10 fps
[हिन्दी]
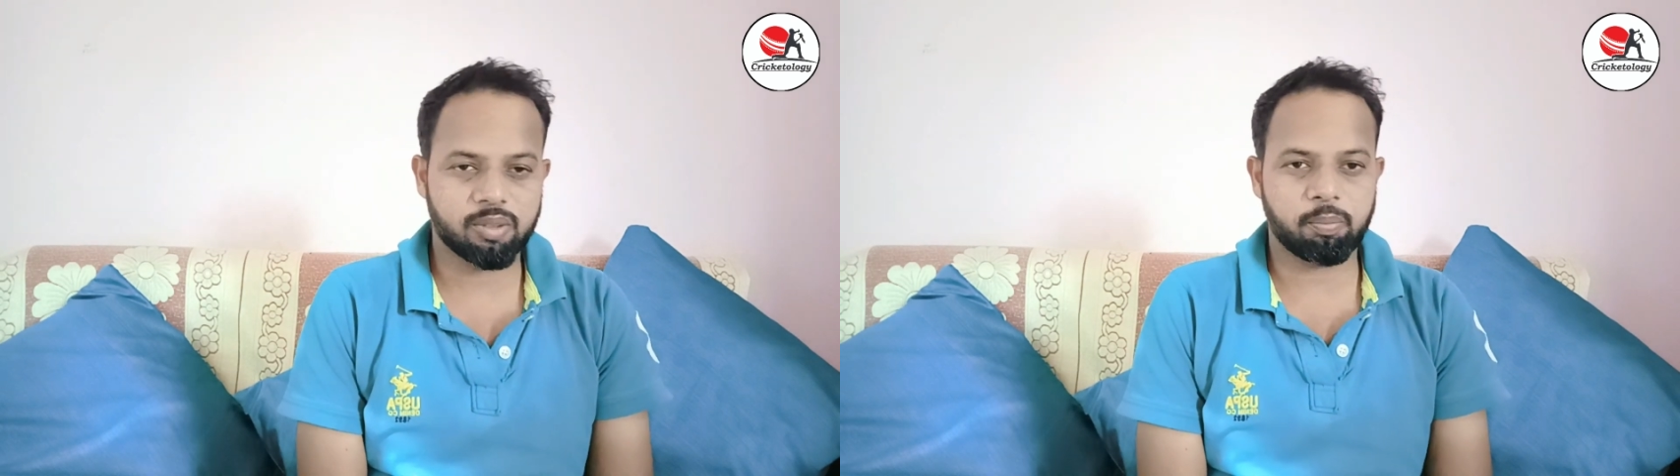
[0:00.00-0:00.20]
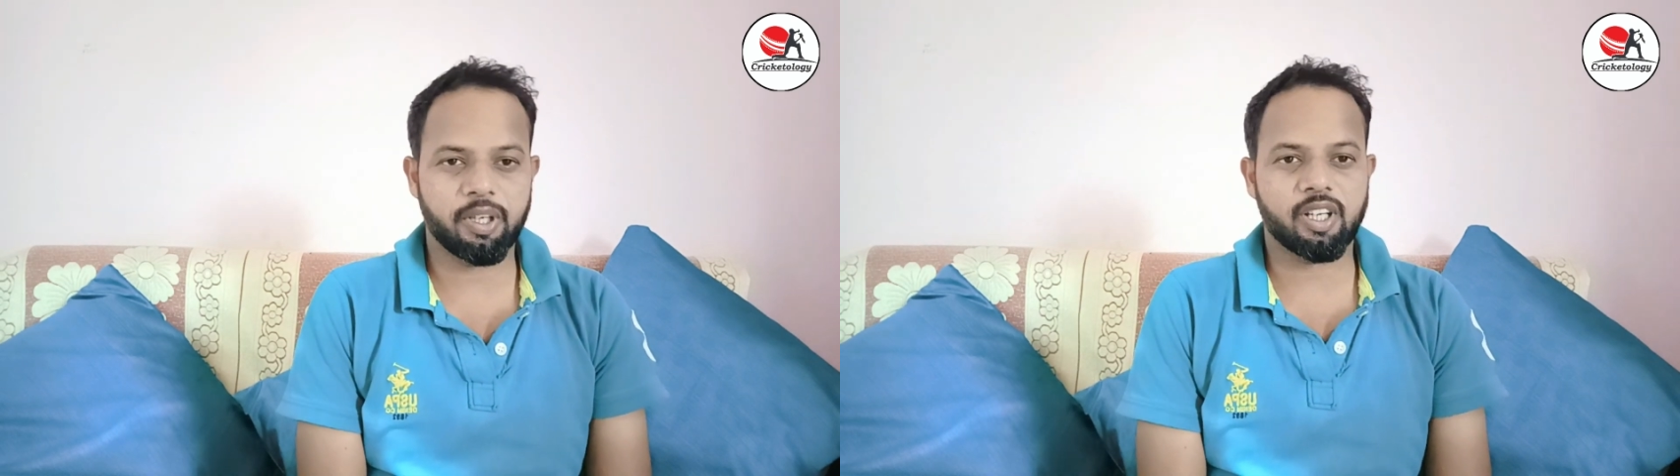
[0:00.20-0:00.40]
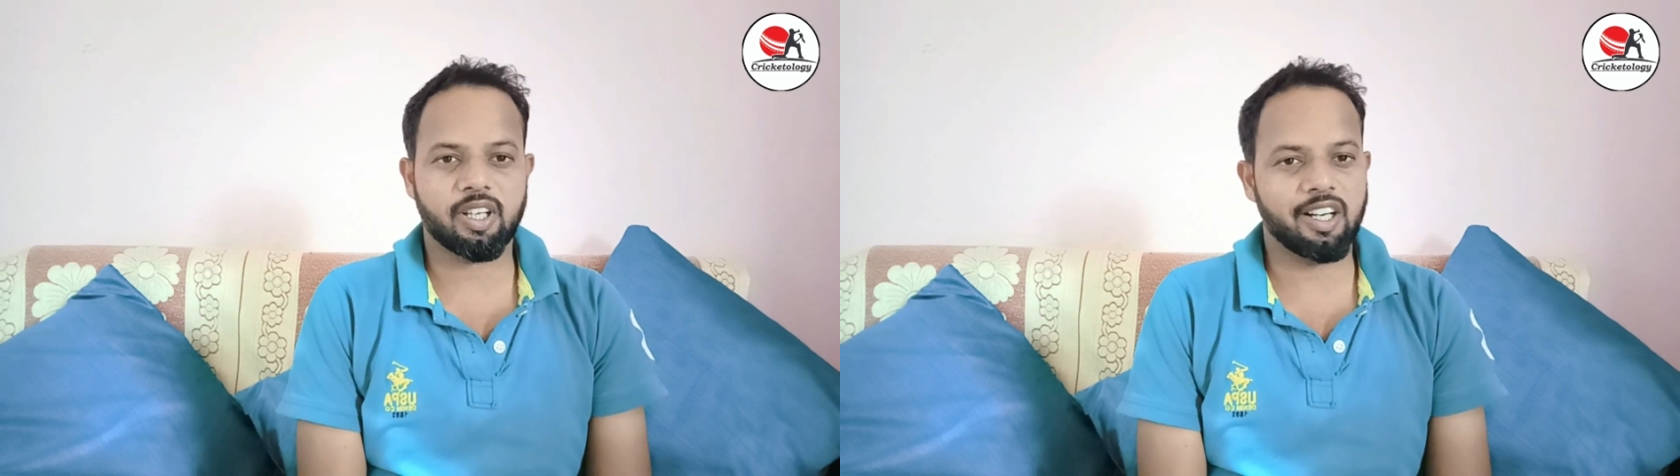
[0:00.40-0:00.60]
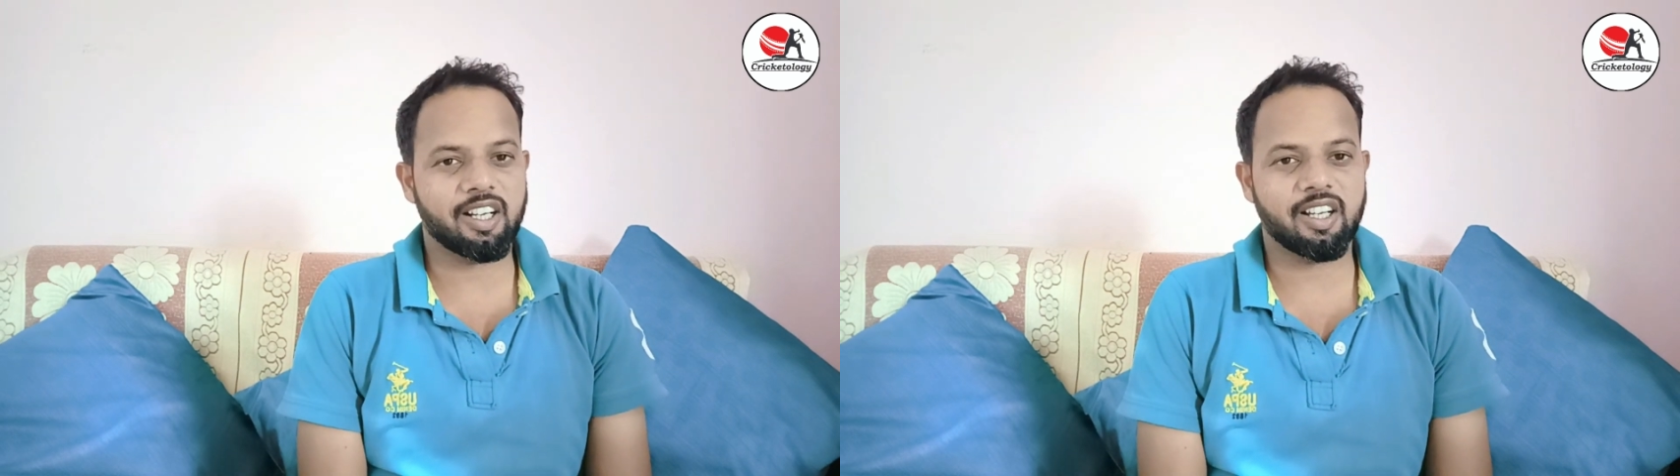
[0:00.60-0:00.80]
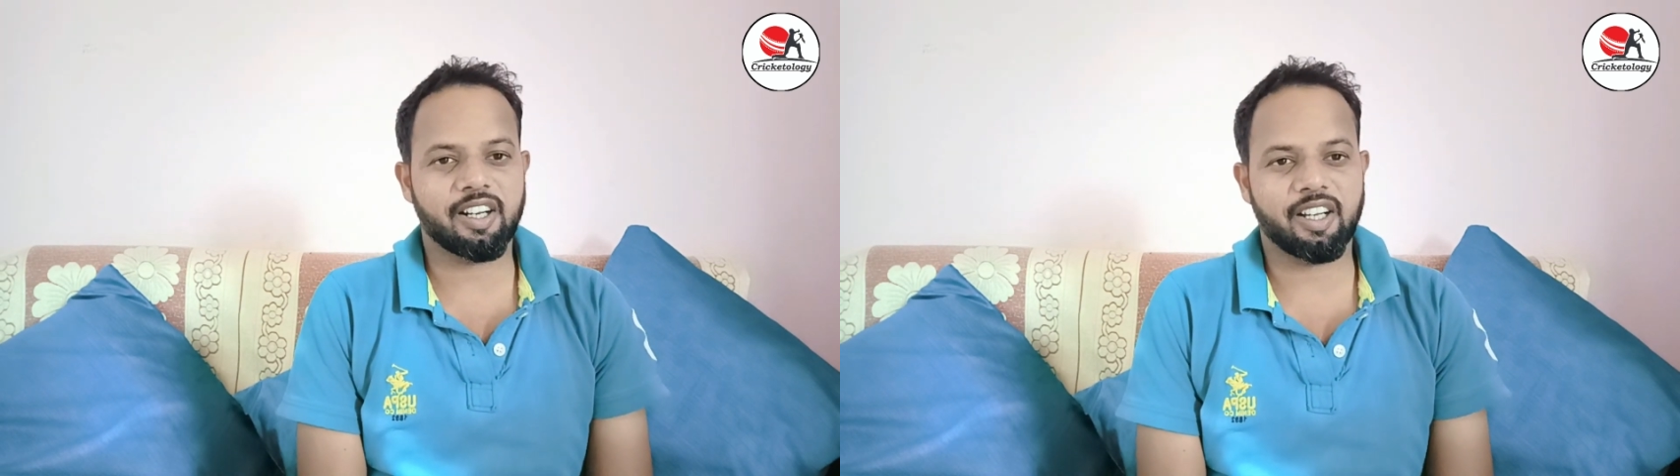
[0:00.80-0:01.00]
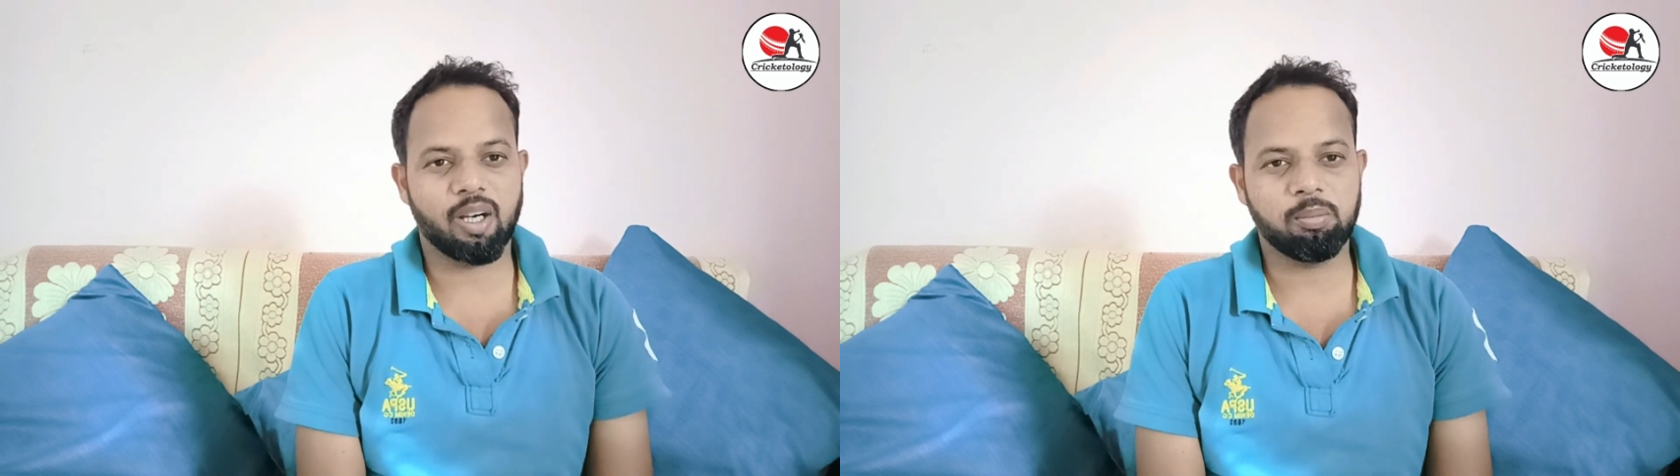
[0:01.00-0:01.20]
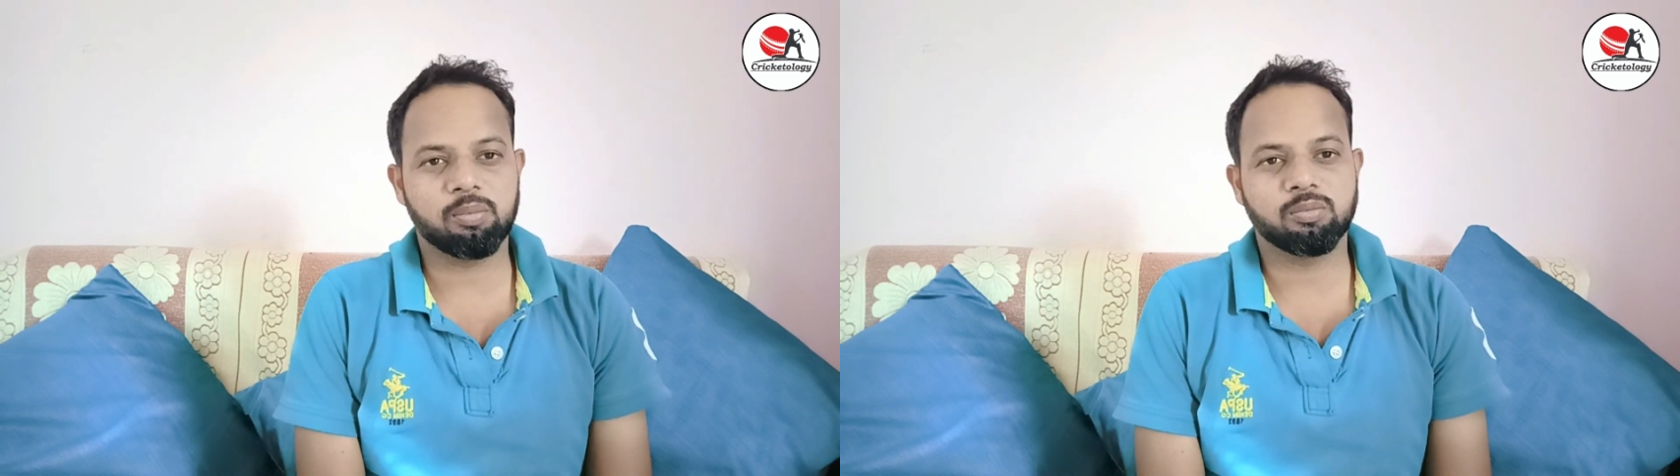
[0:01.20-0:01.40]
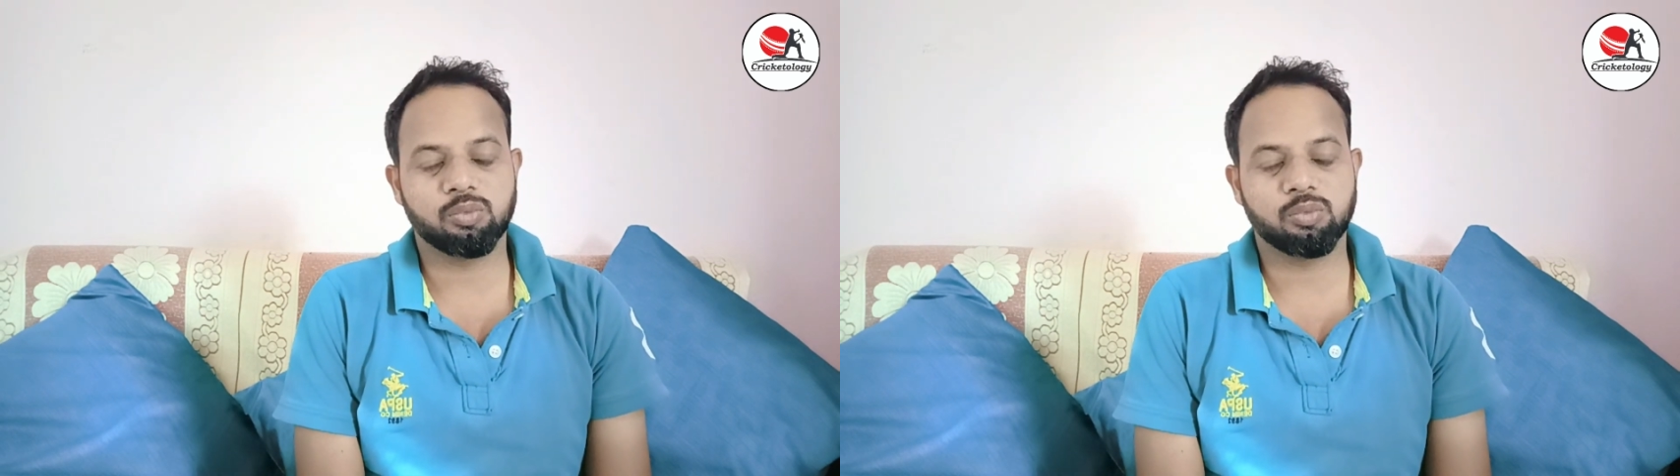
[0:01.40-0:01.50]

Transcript: पे क्लिक करके आप